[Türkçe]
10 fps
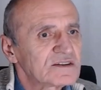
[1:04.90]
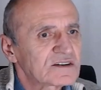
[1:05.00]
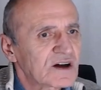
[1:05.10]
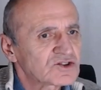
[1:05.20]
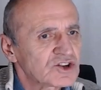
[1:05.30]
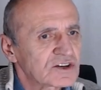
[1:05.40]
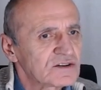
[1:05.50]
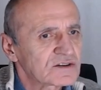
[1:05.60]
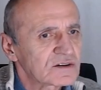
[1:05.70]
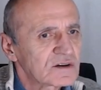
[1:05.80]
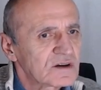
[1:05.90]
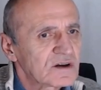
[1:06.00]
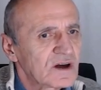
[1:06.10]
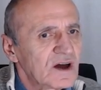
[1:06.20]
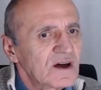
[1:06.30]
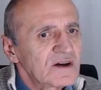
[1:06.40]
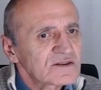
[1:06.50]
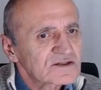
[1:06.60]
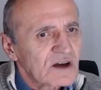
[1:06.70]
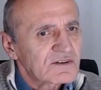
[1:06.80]
dikkat çekildi.
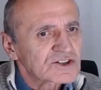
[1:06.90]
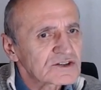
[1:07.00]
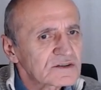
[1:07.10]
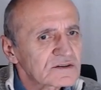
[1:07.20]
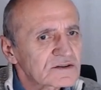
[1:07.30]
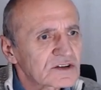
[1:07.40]
Savaşın